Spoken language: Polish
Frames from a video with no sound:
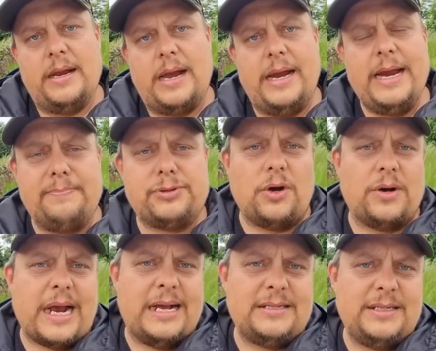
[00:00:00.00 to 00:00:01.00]
A ja przy
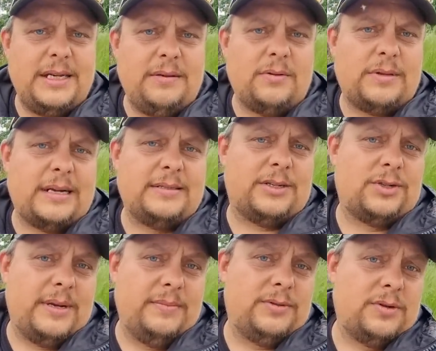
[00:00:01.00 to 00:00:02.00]
okazji, no tak
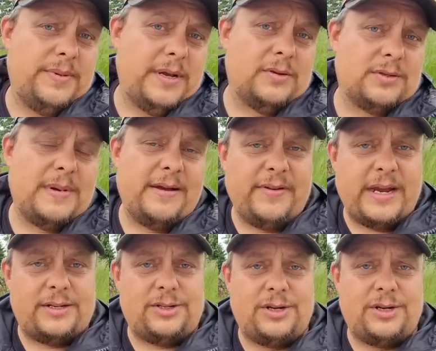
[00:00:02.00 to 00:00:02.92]
zacząłem sobie rozmawiać